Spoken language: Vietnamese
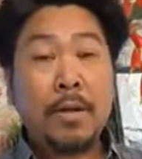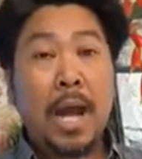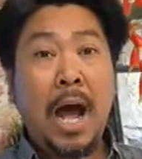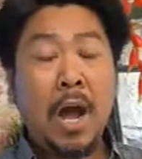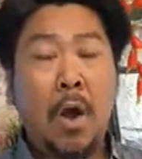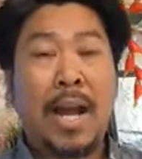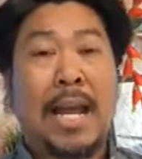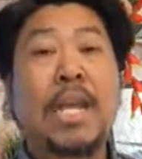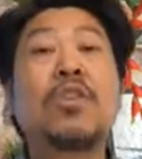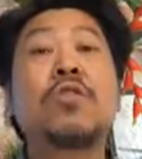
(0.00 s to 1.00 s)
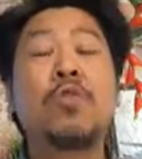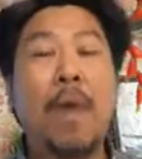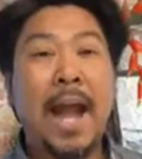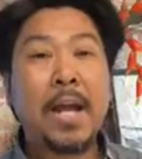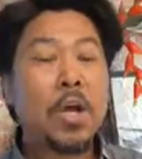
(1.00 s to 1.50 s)
đó hoặc là cái
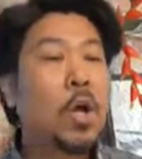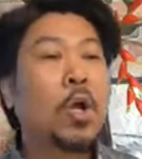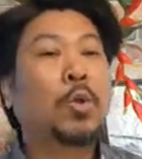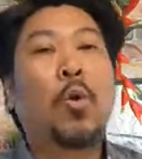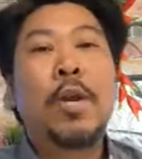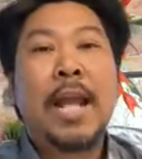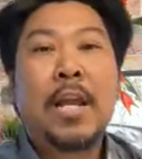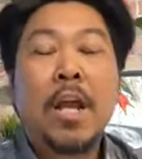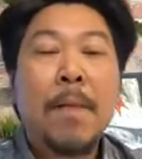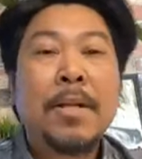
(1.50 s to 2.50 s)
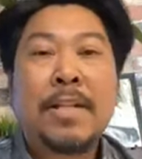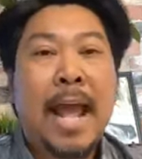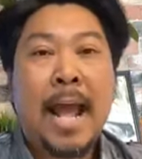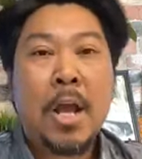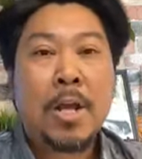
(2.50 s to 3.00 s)
giường quát, tôi đẩy cái ghế
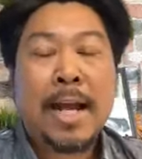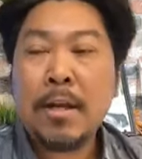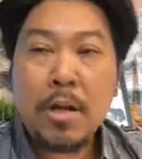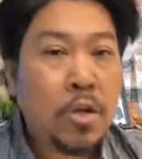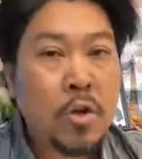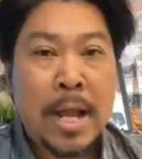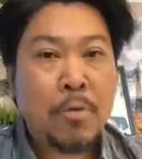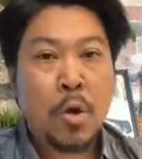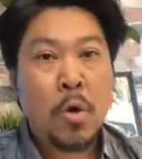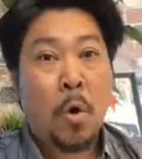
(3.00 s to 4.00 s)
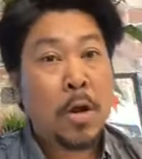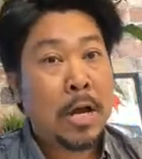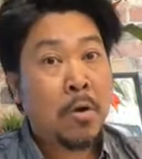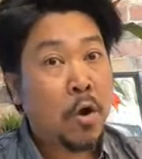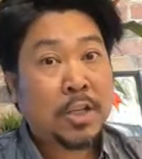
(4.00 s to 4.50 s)
massage, khách nó vừa leo vô ngồi
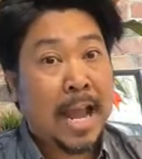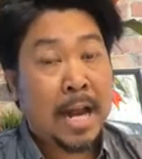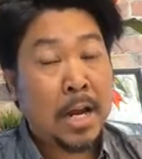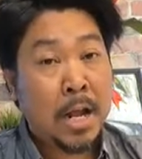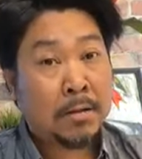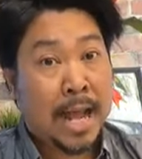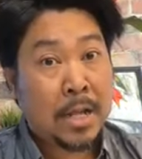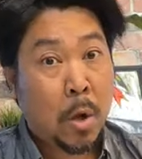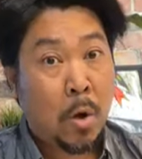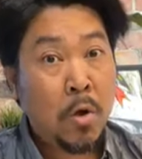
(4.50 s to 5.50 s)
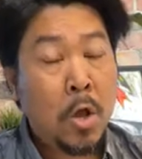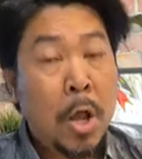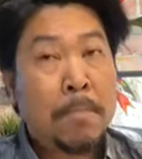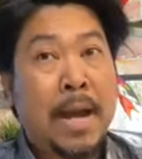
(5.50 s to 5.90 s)
là nó nói sang liền tại chỗ.